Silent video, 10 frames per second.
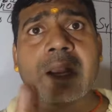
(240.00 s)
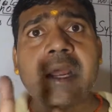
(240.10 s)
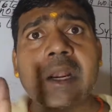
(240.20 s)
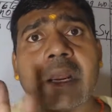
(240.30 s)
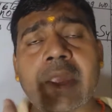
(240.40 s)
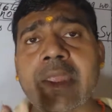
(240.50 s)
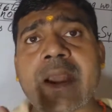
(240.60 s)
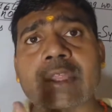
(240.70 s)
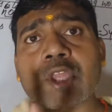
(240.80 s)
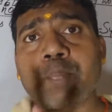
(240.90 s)
अगर
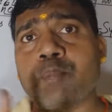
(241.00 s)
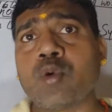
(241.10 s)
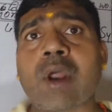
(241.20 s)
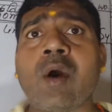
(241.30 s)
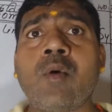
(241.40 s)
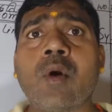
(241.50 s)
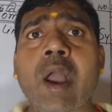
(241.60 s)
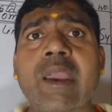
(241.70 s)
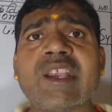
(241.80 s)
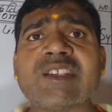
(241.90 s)
लगेगा तब तो पूरा
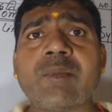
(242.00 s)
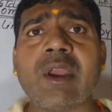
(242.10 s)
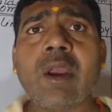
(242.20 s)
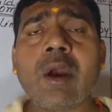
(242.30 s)
होगा इसमें